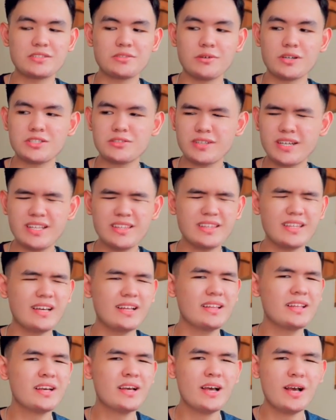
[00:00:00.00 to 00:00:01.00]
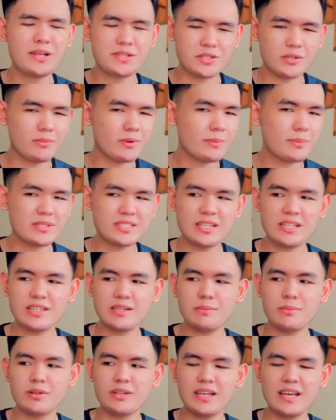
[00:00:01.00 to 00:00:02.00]
So as you can tell, sobrang
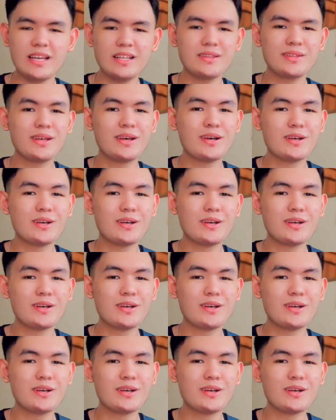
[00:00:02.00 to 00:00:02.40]
presentable and